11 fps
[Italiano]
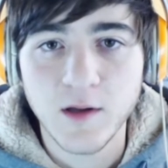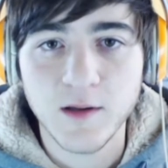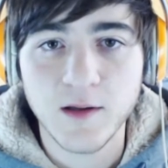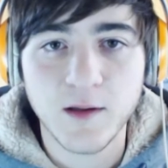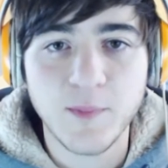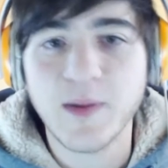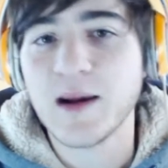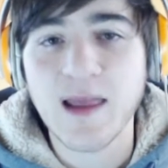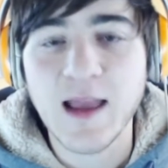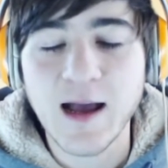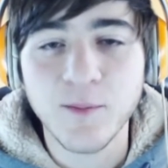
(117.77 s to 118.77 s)
e
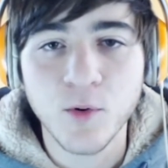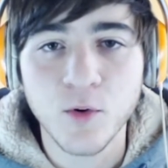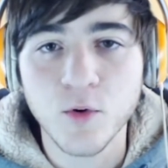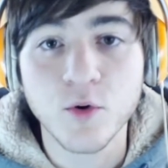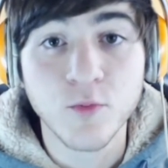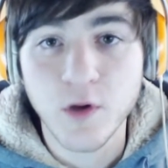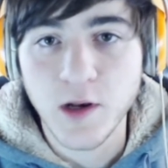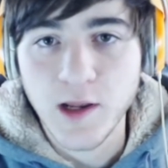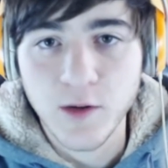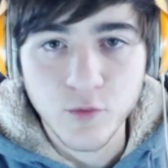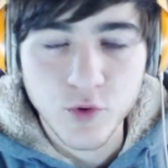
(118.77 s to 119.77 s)
parliamo o comunque
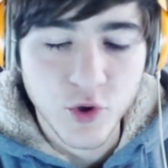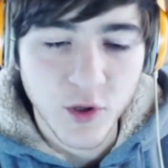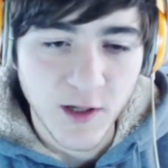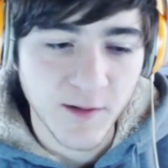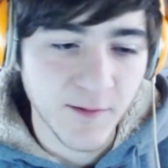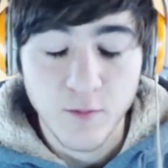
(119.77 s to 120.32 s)
li annuncio lì.